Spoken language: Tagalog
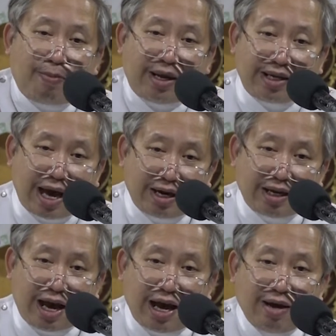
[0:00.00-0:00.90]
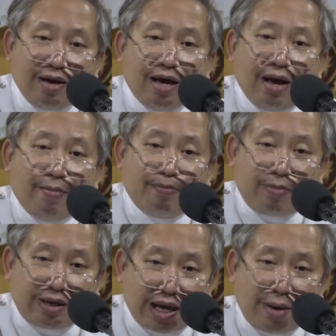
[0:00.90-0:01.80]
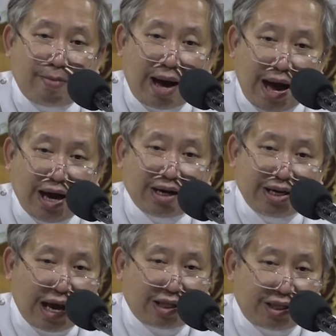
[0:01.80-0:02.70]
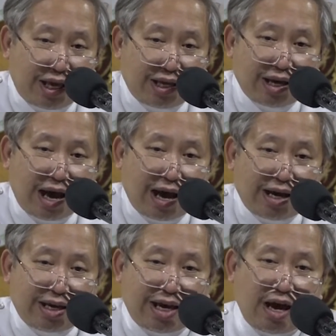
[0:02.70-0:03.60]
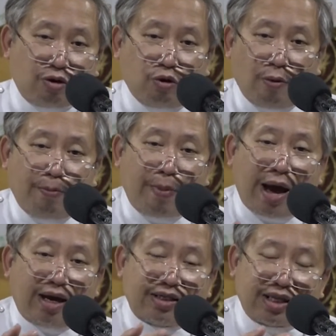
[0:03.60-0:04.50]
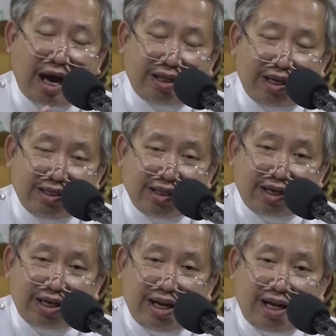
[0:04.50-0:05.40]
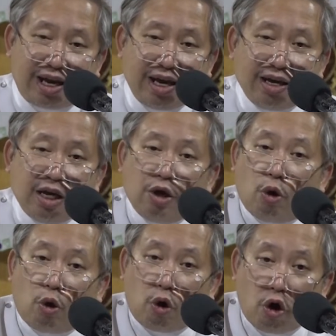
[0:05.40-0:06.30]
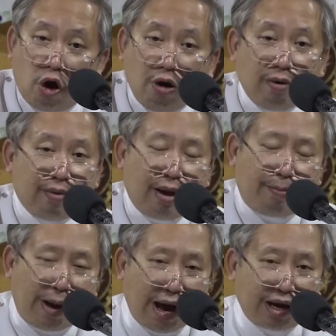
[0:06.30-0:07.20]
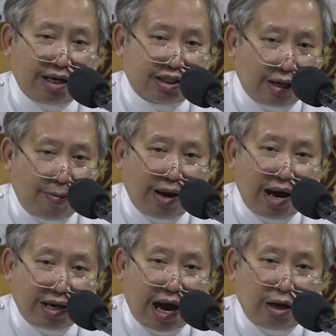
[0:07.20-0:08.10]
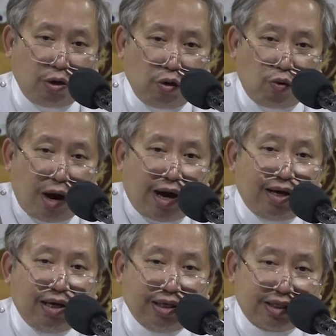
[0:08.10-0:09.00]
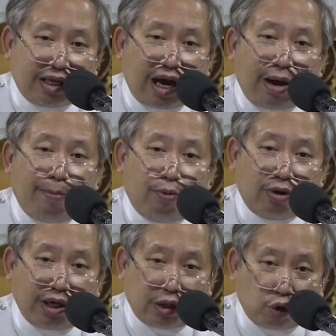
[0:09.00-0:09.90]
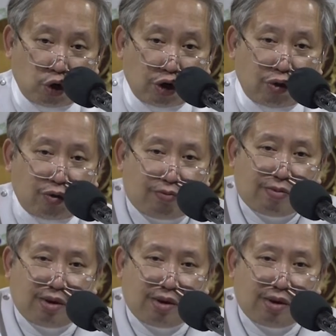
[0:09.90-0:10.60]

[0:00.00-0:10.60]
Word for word: plenaria na maari nating uh, iangkop para sa ating sarili o para sa mga kaluluwa sa purgatorio.